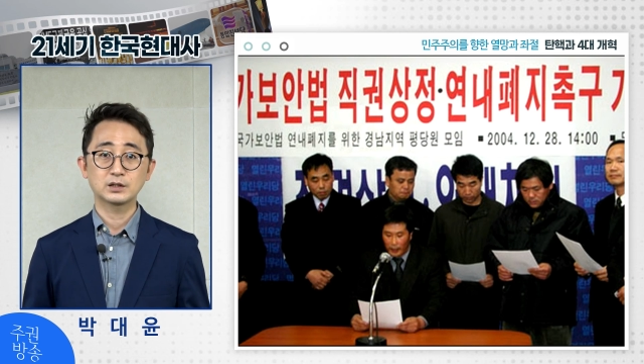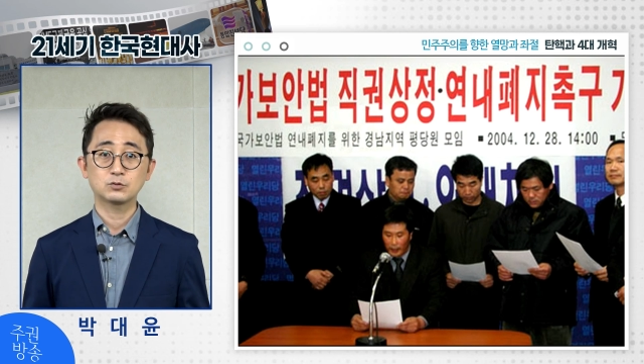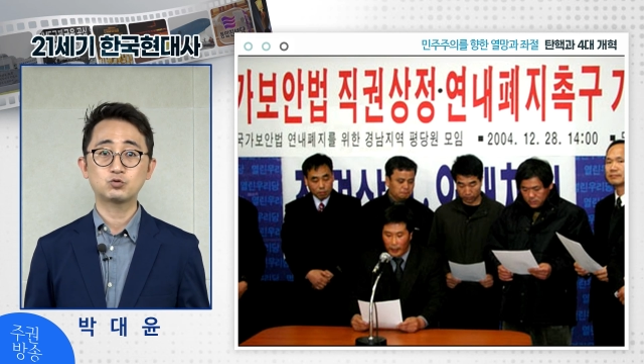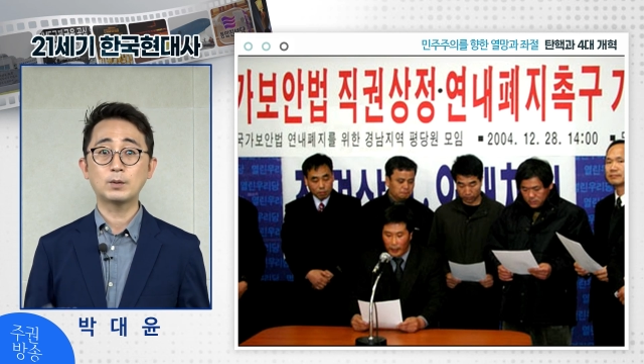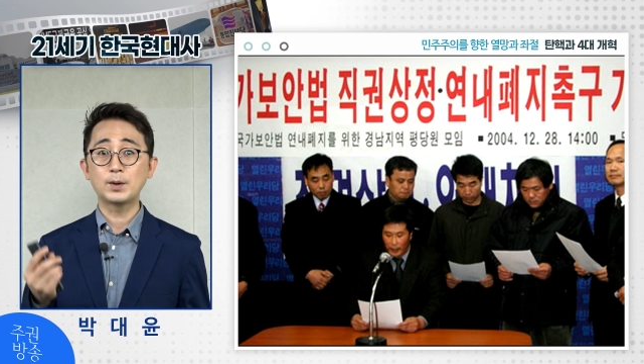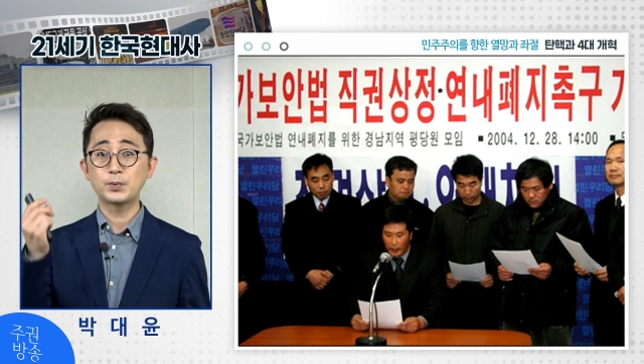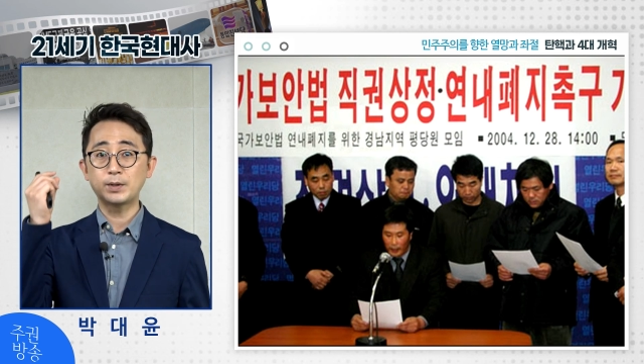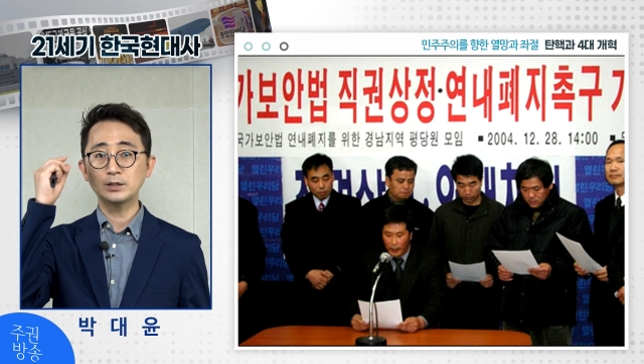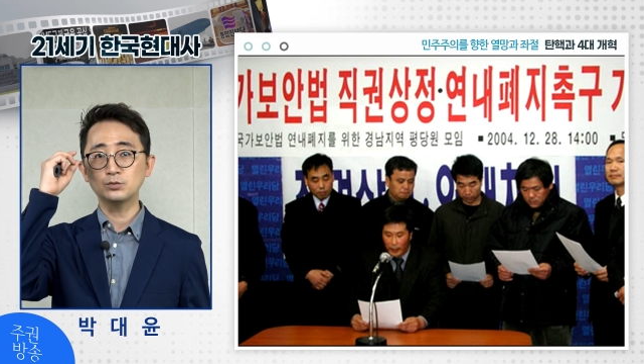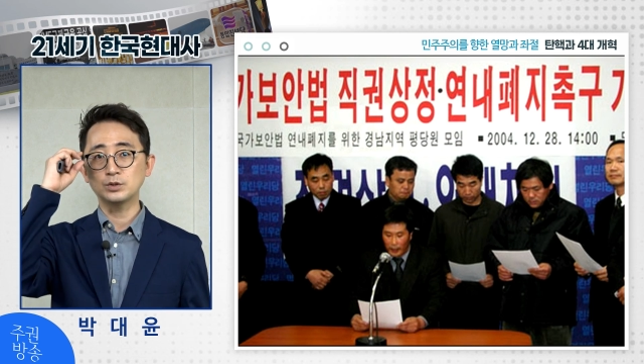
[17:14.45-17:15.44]
국가보안법
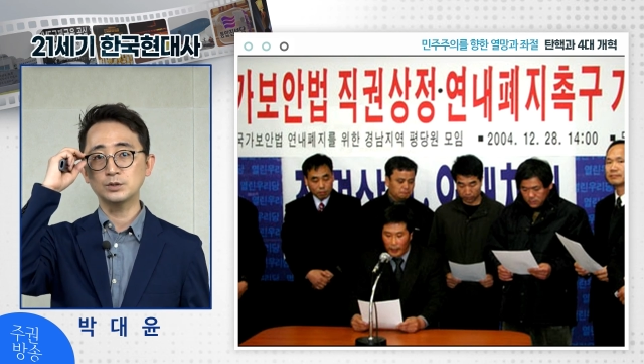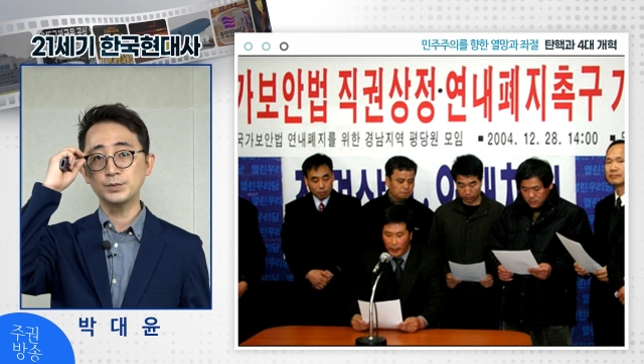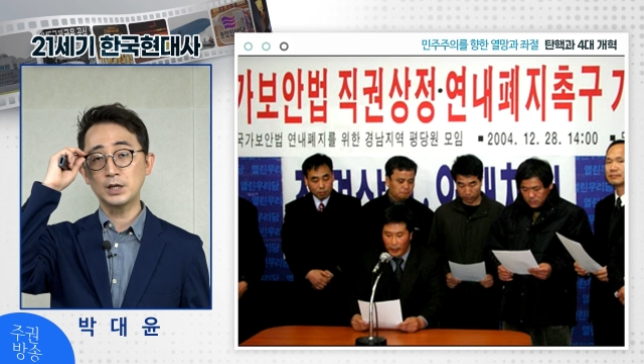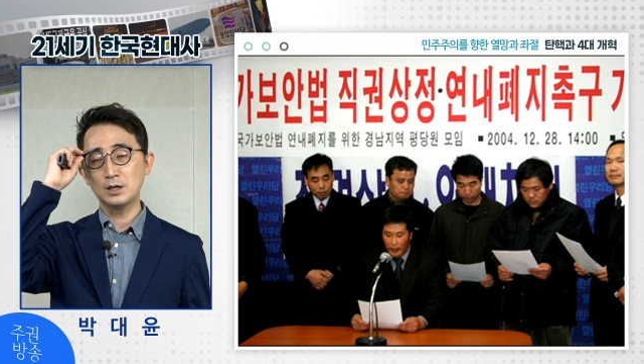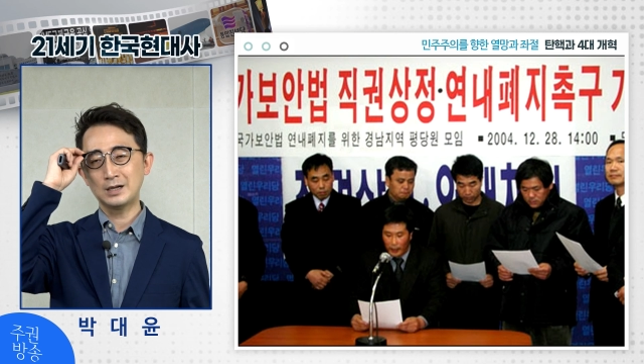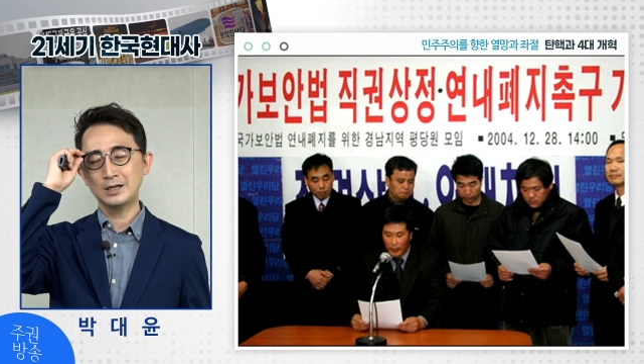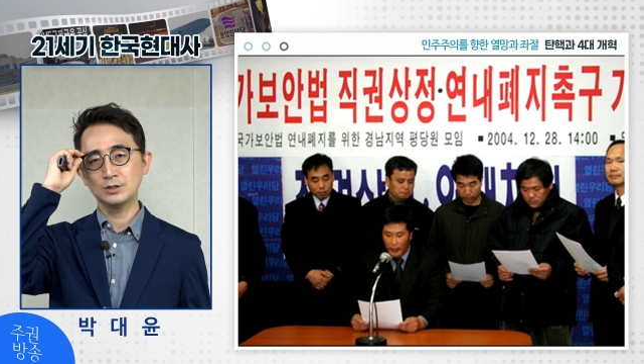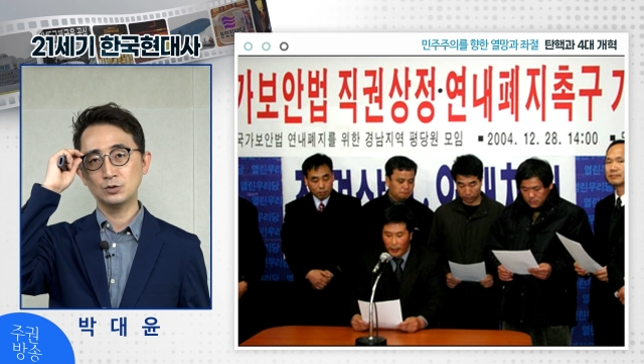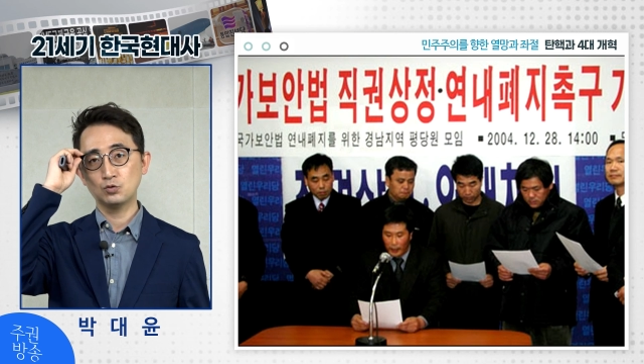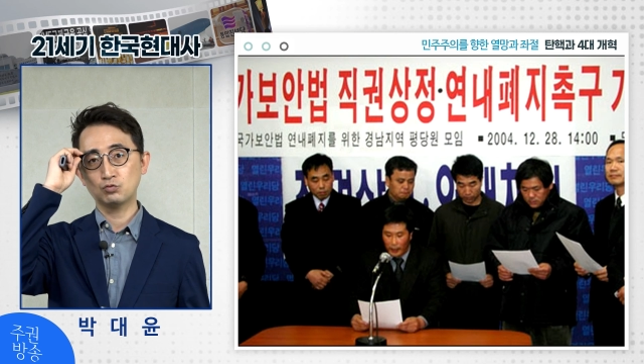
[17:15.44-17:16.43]
아직도 있습니다.
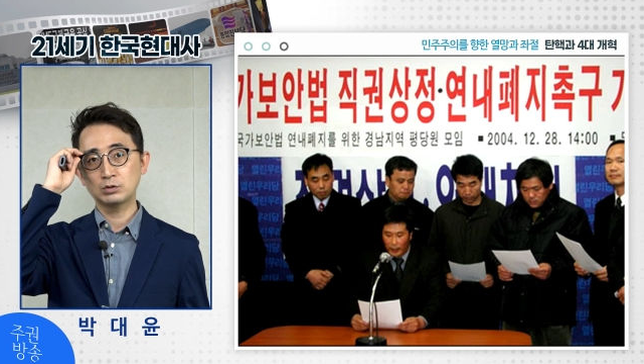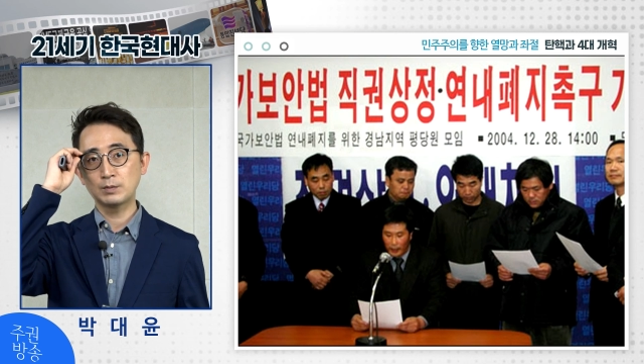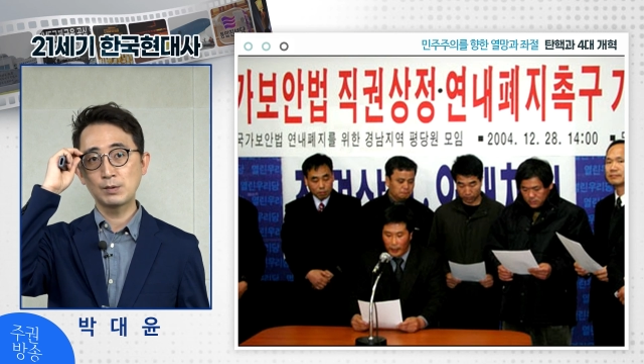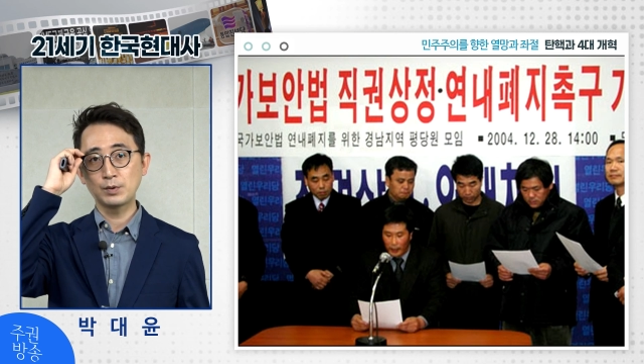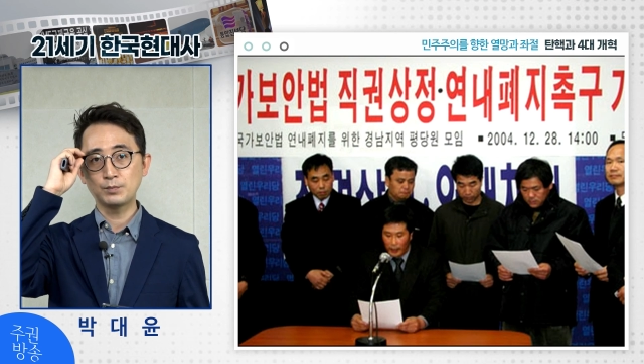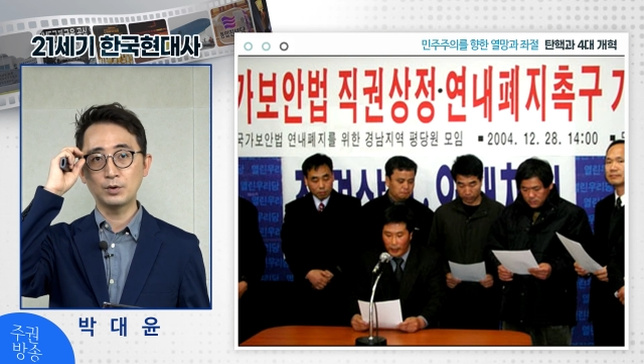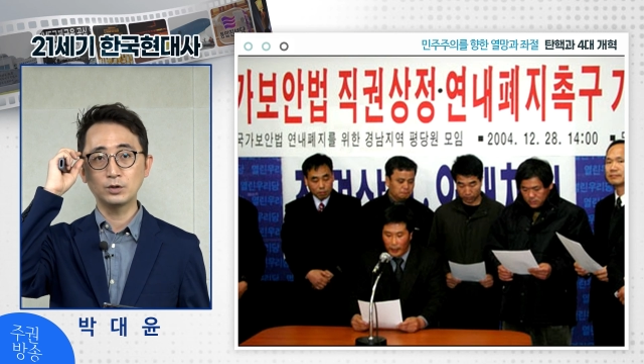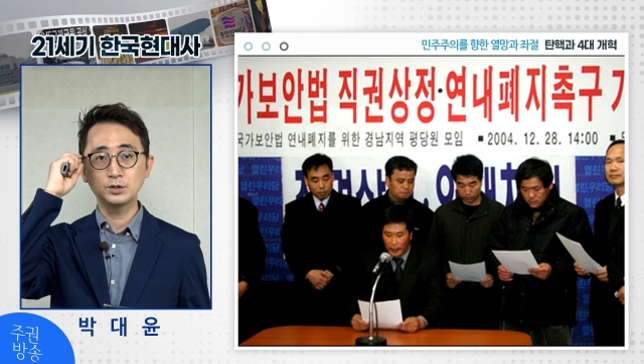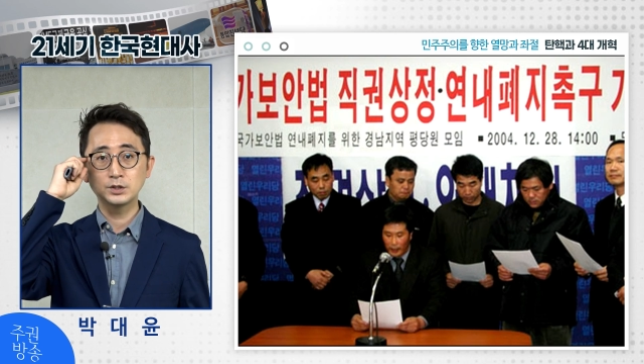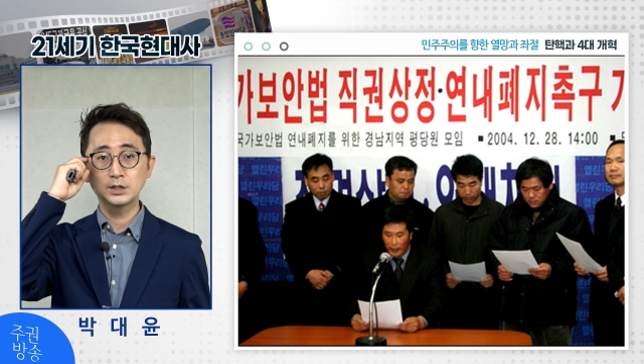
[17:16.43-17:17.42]
아직도 국가보안법
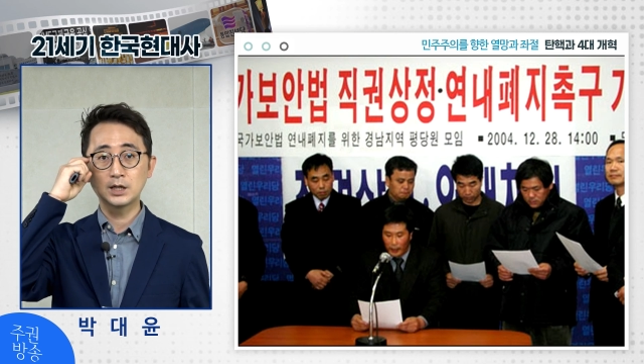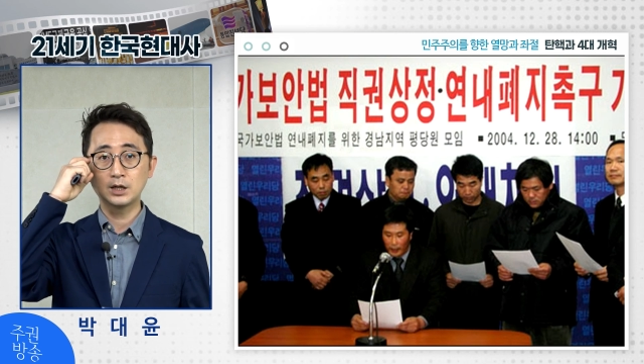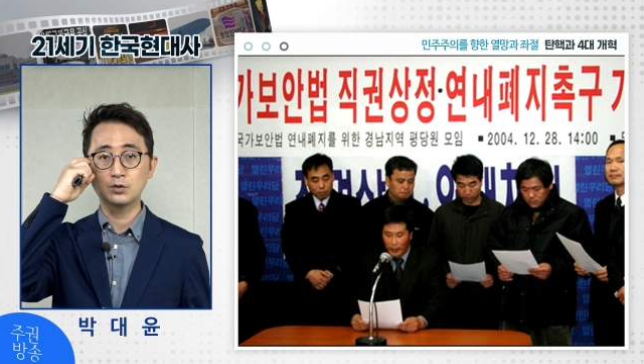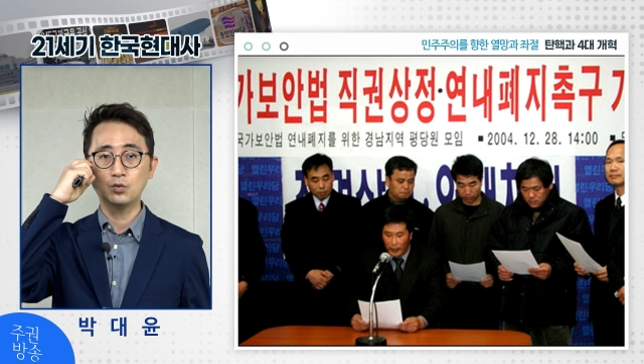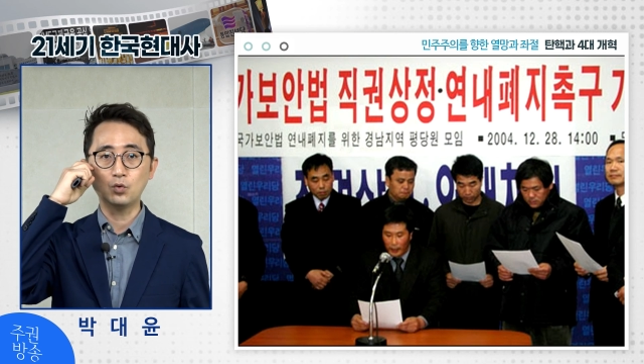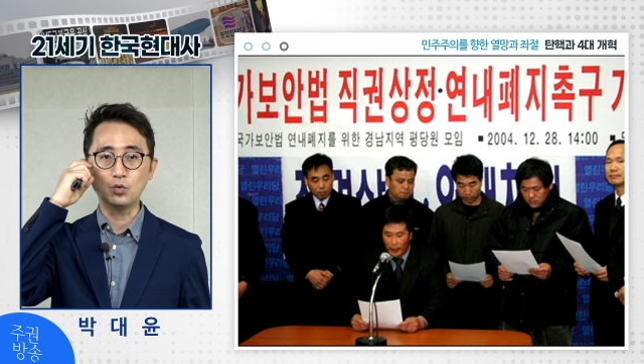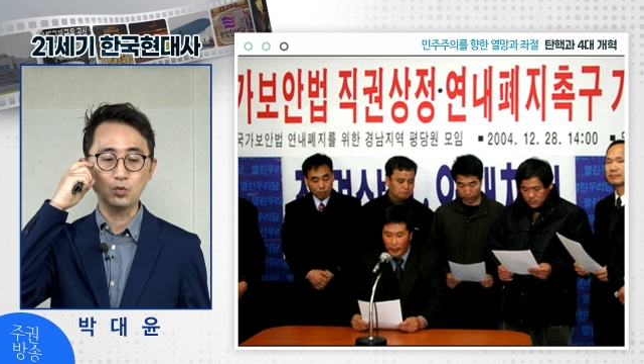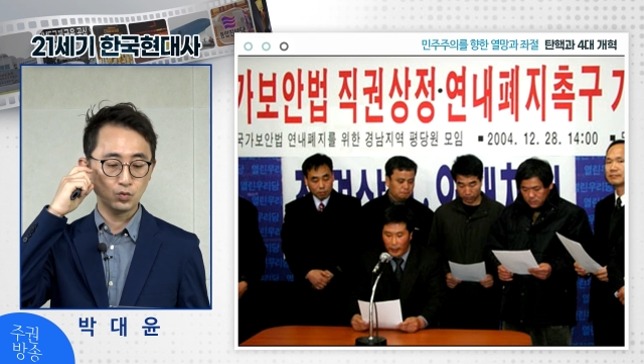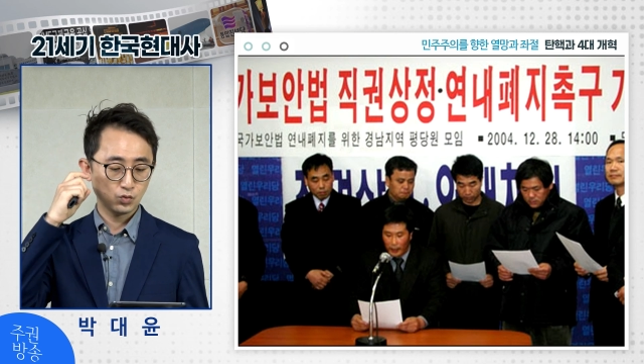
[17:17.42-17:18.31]
버젓이 살아있고